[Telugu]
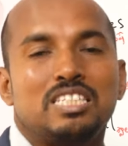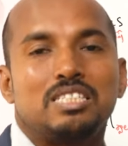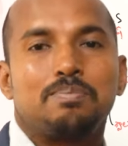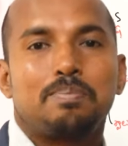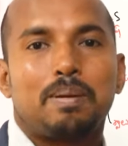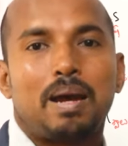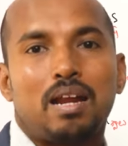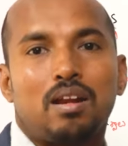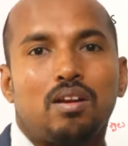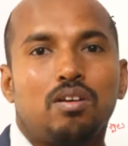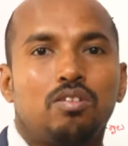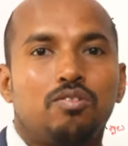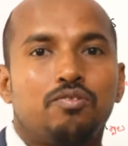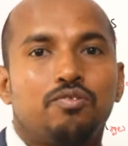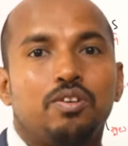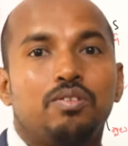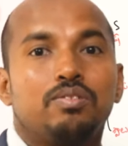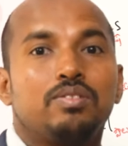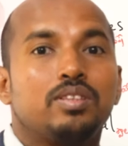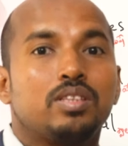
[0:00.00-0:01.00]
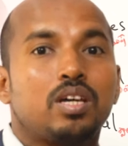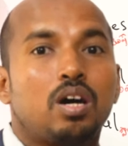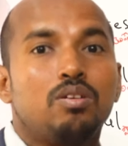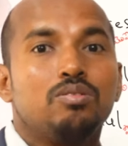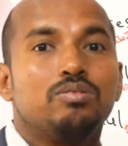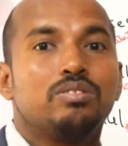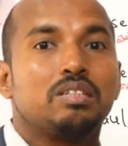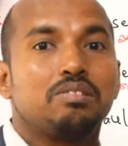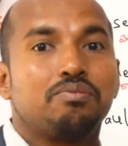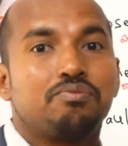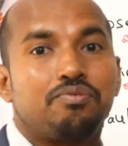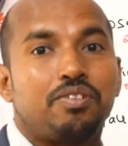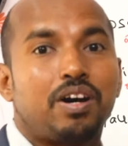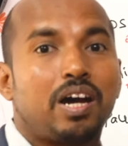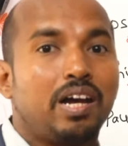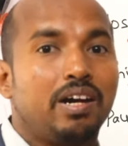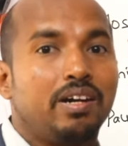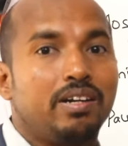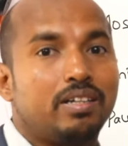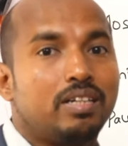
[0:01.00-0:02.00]
ఎ స్పాన్ ఆఫ్ థౌజండ్
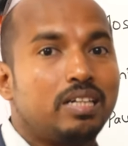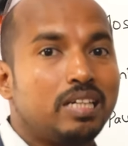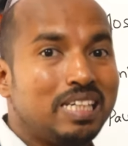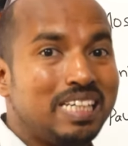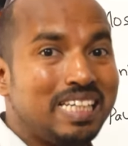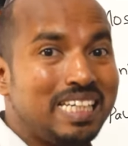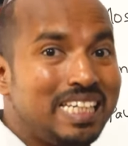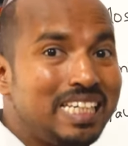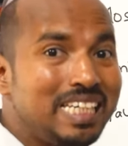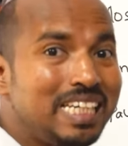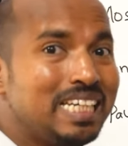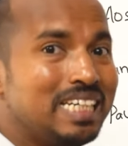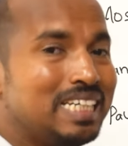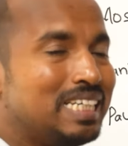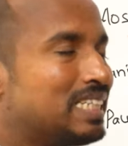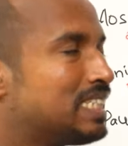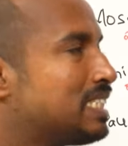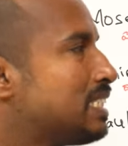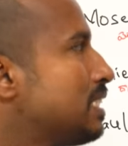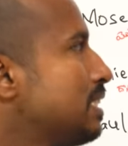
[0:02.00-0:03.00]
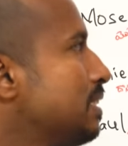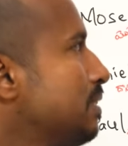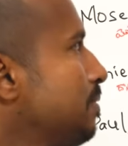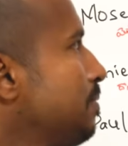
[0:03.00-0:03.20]
ఫైవ్ హండ్రెడ్ ఇయర్స్